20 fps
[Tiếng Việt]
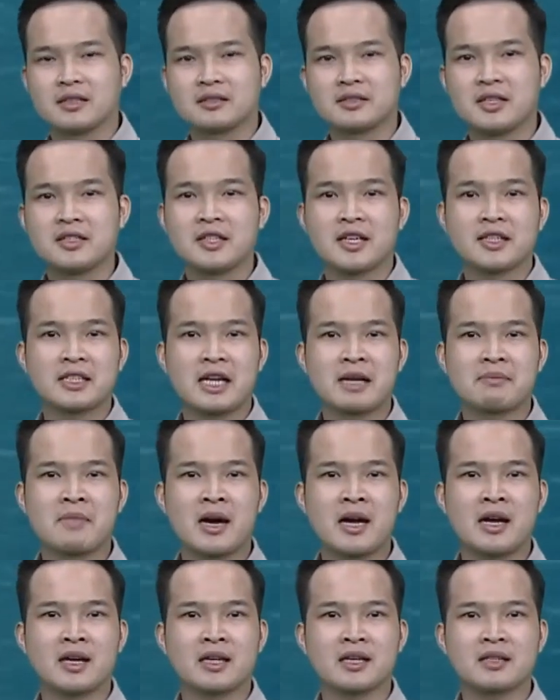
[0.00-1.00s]
nên nhiệt ngày
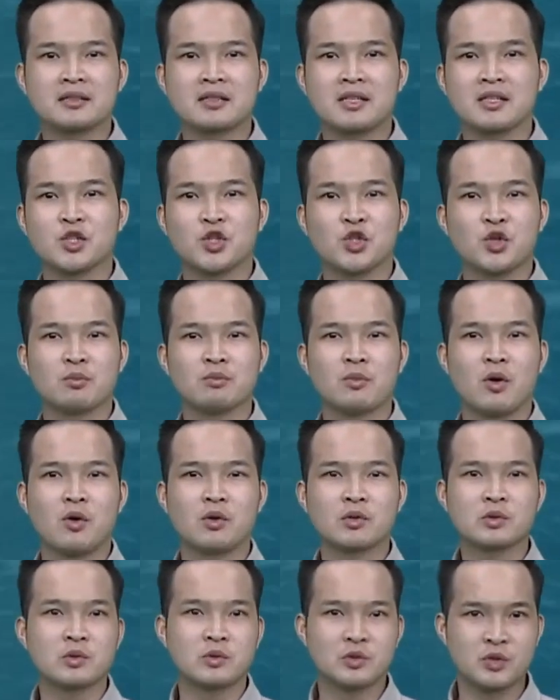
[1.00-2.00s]
mai ở các tỉnh Trung Bộ
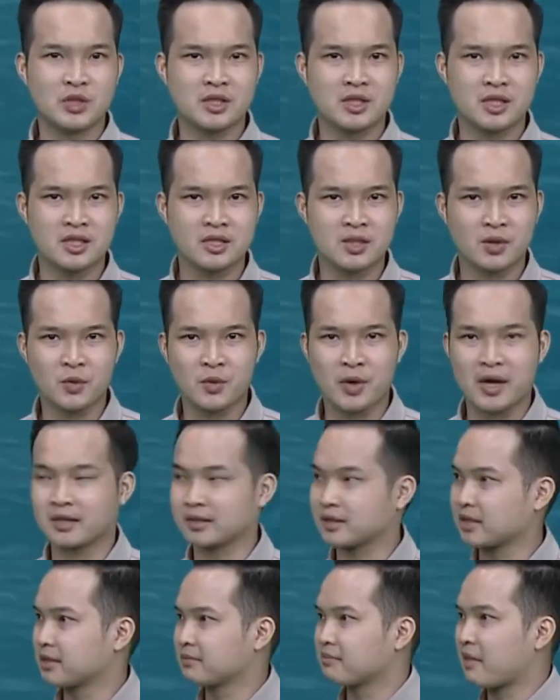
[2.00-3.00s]
cũng duy trì trong khoảng
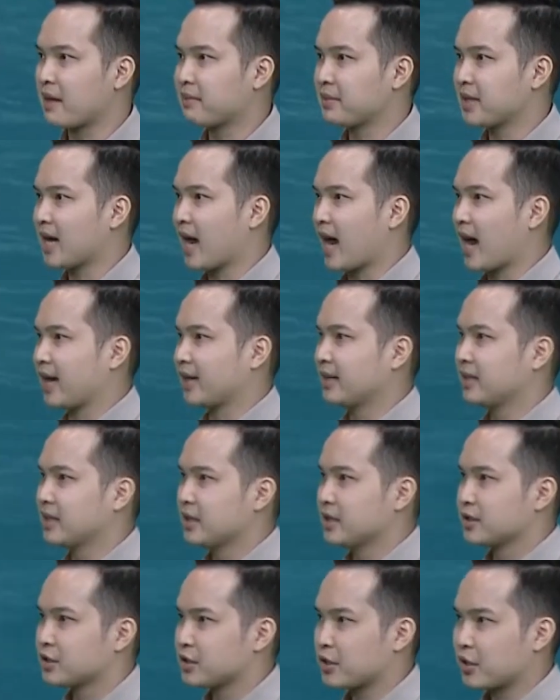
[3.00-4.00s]
từ 32
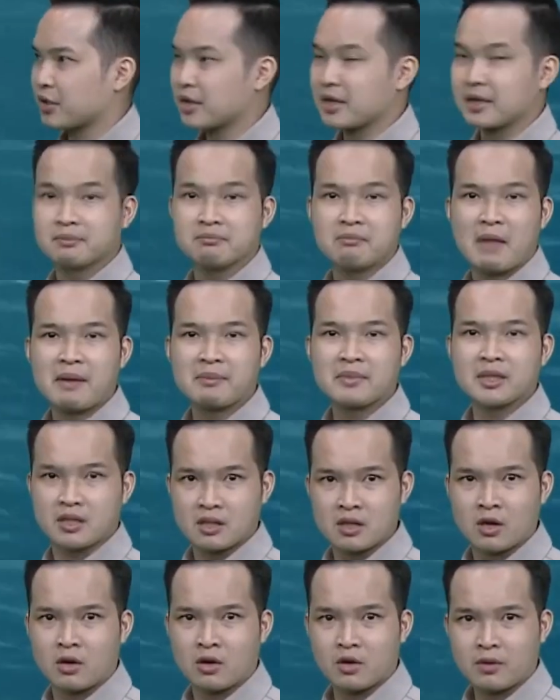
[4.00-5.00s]
cho đến
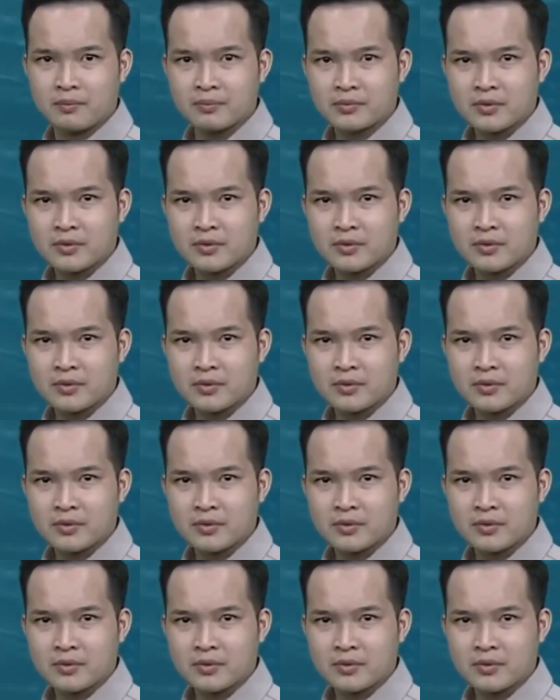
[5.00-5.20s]
34 độ.